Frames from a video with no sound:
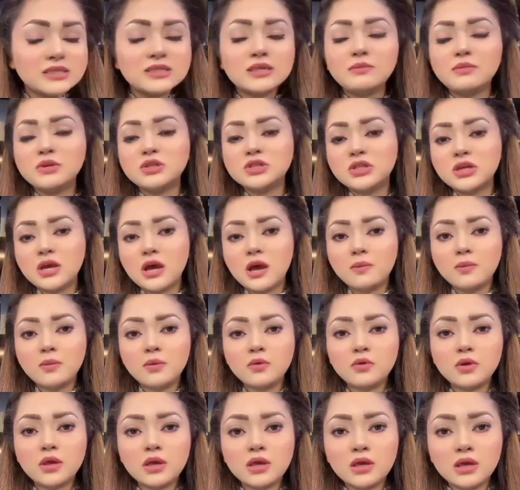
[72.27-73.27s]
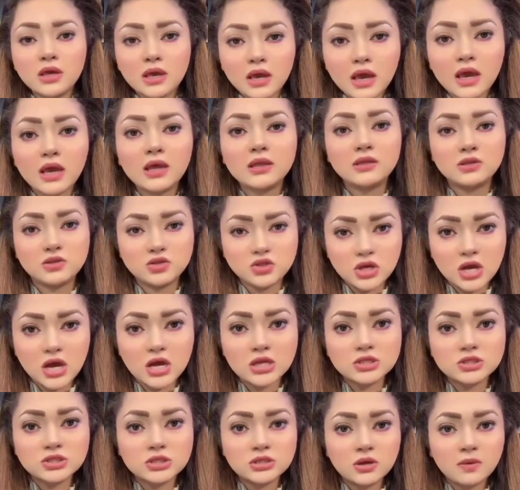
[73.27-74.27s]
क्या समझते हैं आप लोग कि ये
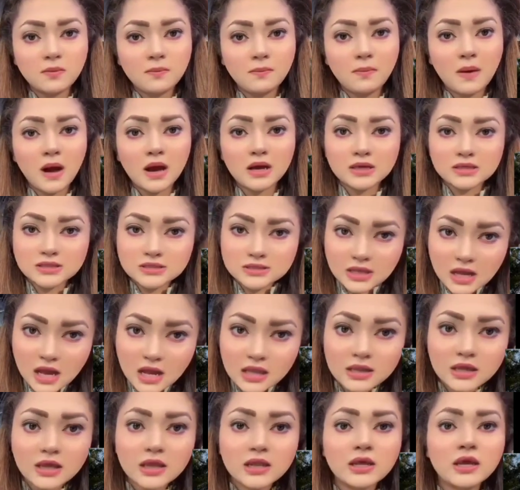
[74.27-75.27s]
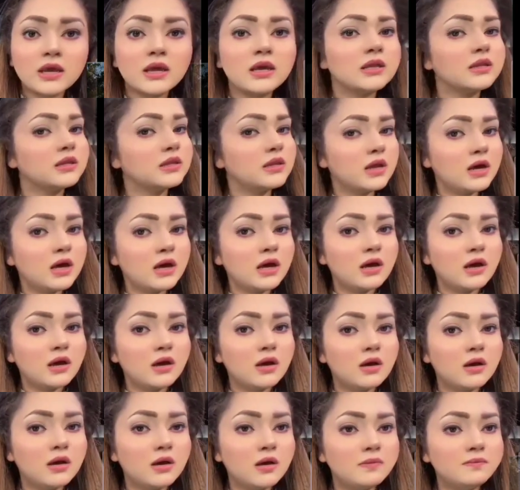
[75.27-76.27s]
एहतजाज पाकिस्तान के लिए कितना
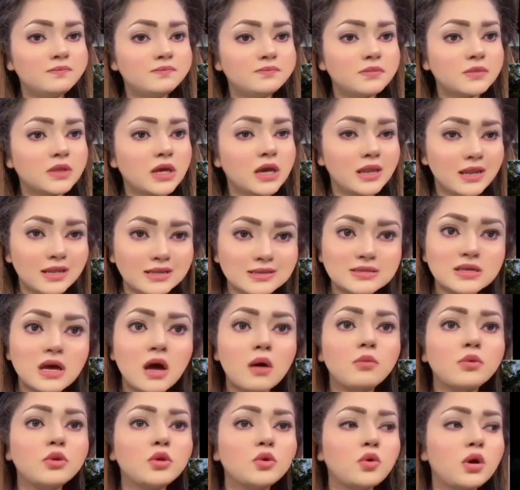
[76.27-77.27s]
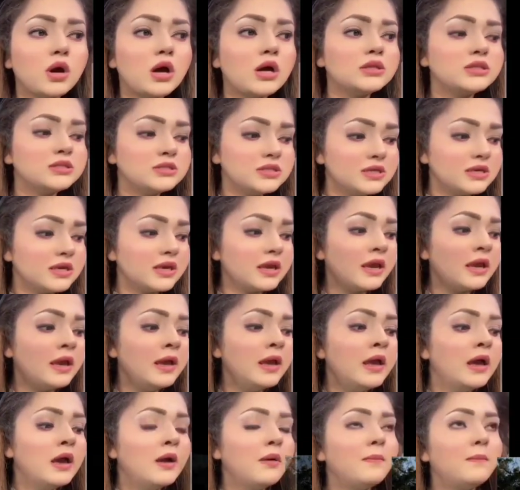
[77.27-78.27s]
गलत साबित होगा ठीक
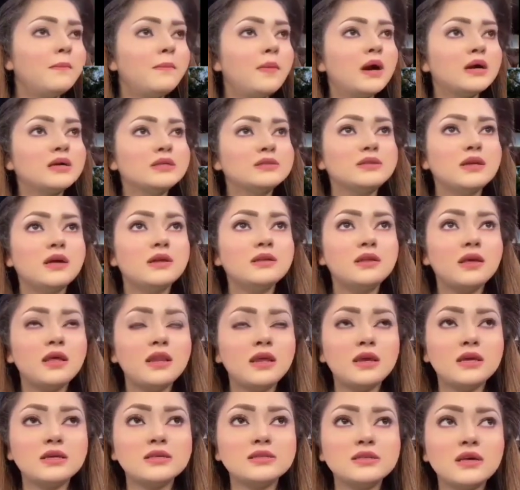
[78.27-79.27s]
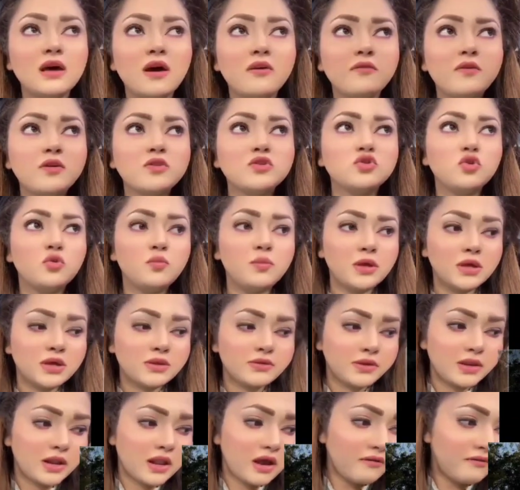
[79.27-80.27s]
है पाकिस्तान तहरीक इंसाफ के जो
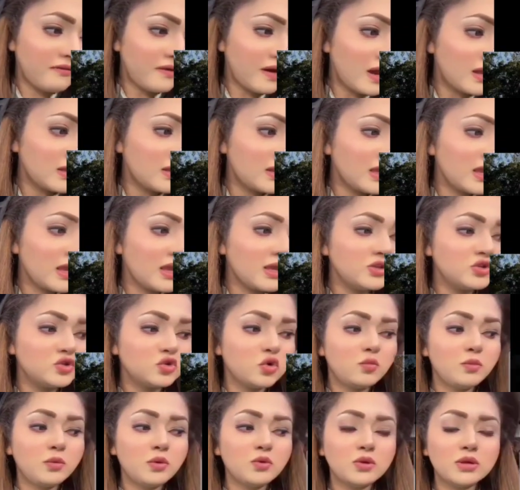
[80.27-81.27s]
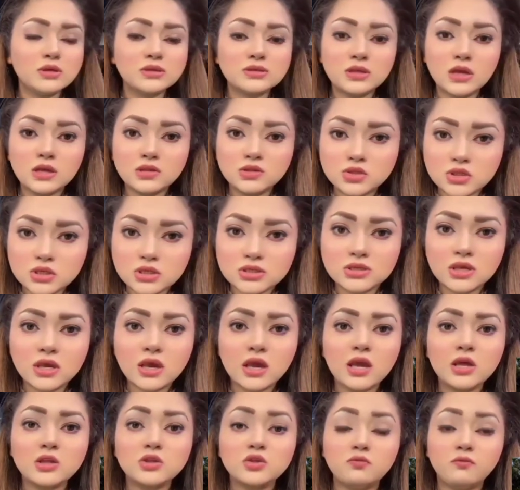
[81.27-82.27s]
भी अख्तलाफात हैं जो भी उनके साथ
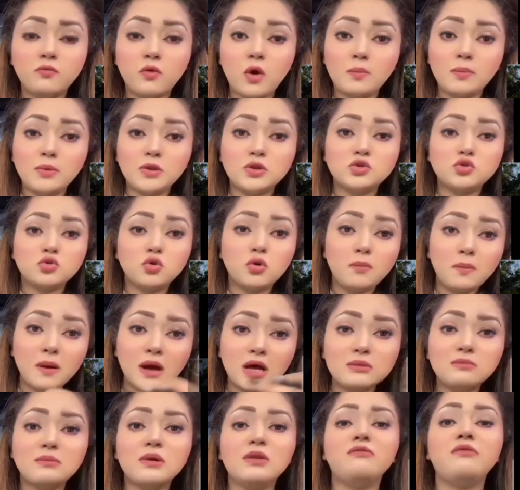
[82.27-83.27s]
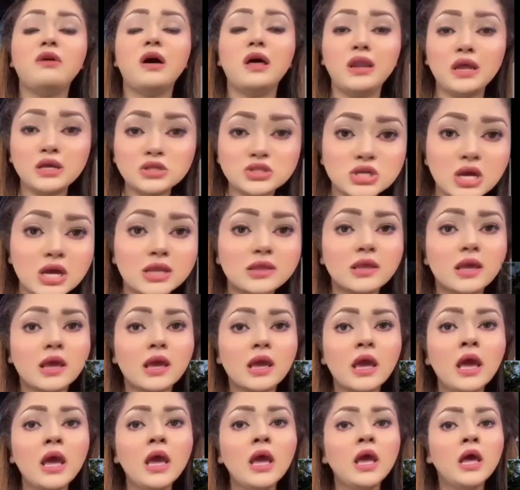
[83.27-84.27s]
चीज़ें हैं वो अपनी जो बात मनवाना
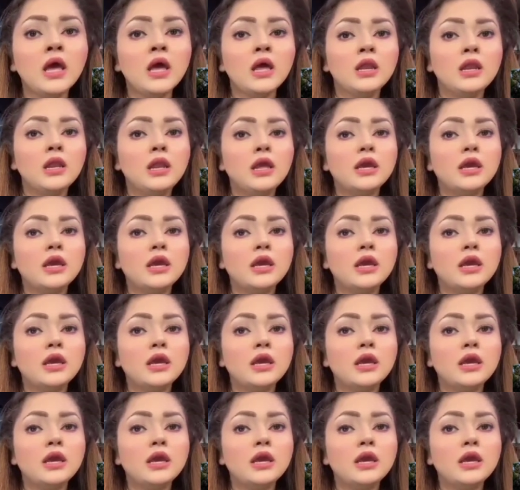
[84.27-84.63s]
चाहते हैं